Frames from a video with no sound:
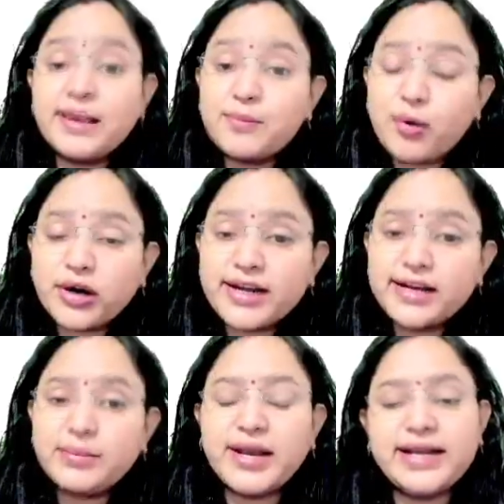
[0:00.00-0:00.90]
एक इम्पॉर्टेंट
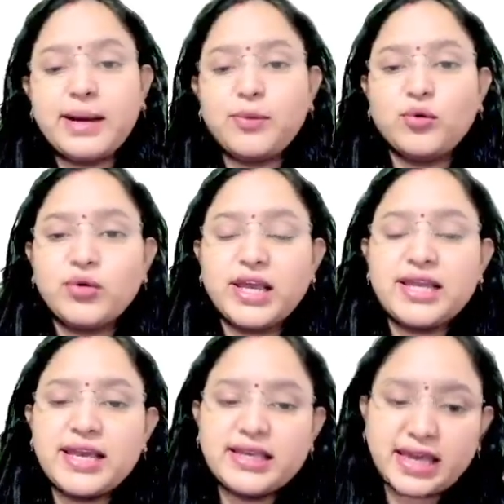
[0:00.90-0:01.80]
अपडेट अपडेट आप लोगों के
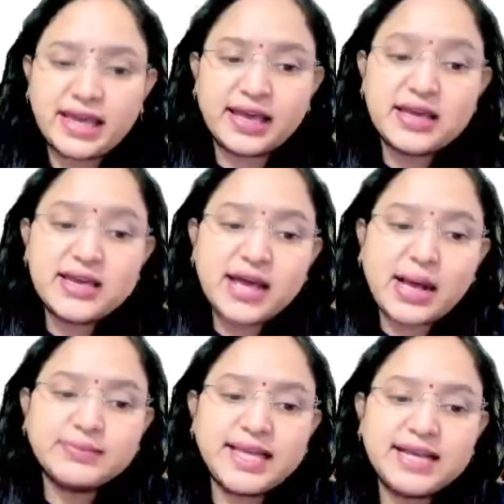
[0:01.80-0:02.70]
लिए ये है
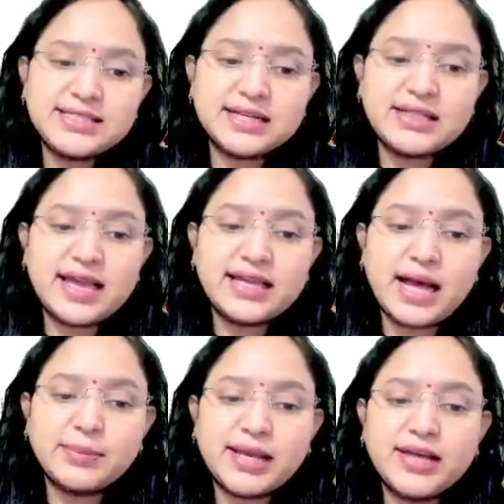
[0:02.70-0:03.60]
आप देख सकते हैं कि
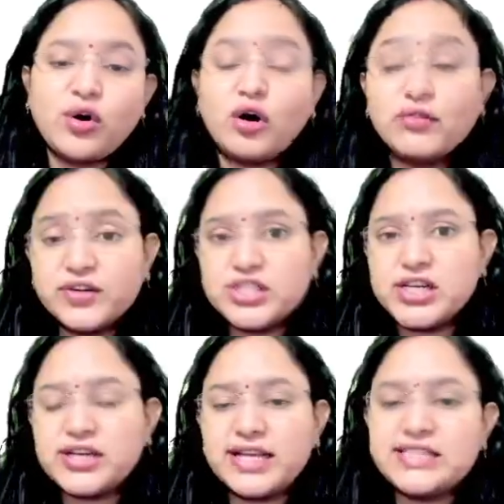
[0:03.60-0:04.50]
आपके लिए एक ऑफर
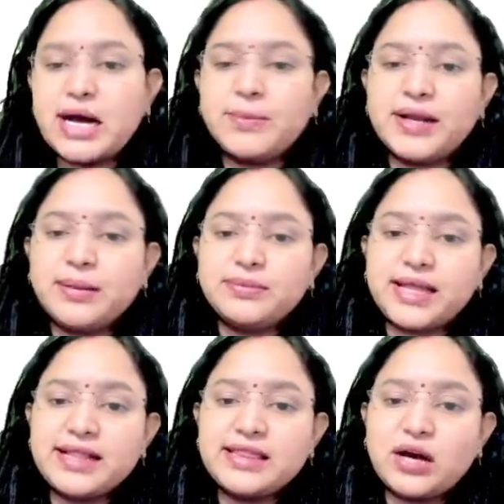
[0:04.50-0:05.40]
चल रहा है जहाँ पर आप
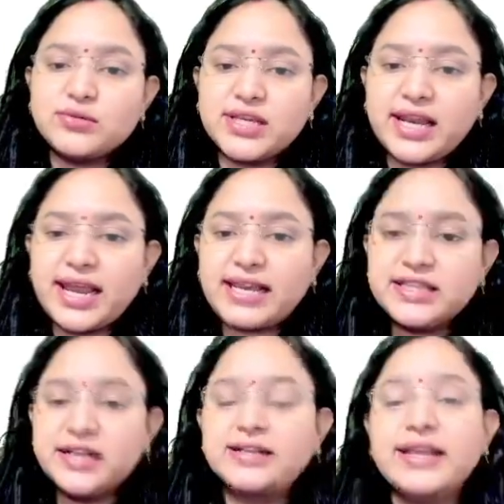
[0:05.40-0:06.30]
टेन थाउजेंड एट
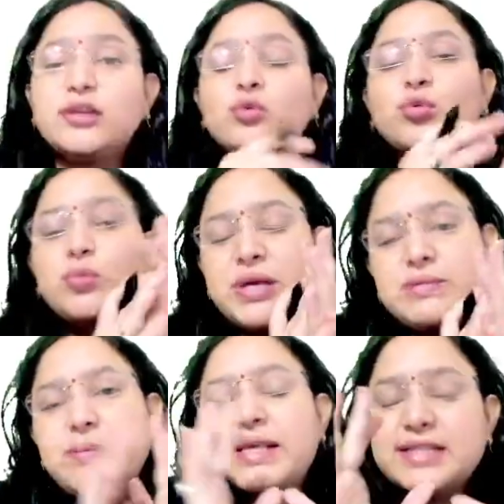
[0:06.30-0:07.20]
थर्टी टू रुपीज़
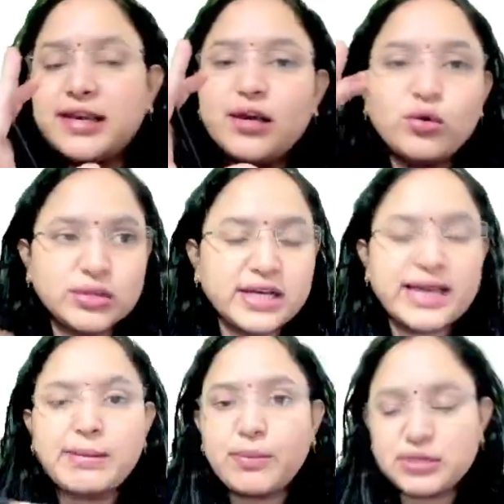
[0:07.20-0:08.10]
में बेसिकली होता
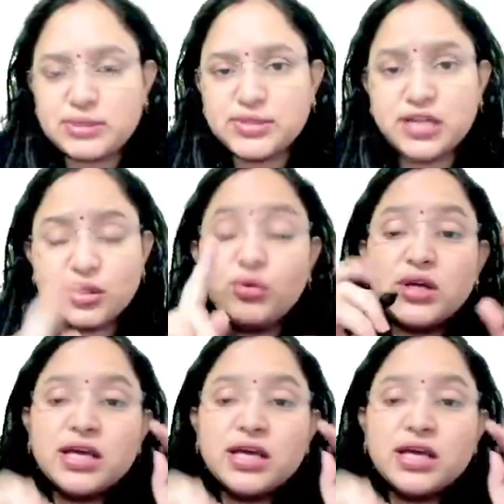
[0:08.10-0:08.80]
क्या है मैं आपको समझाती हूँ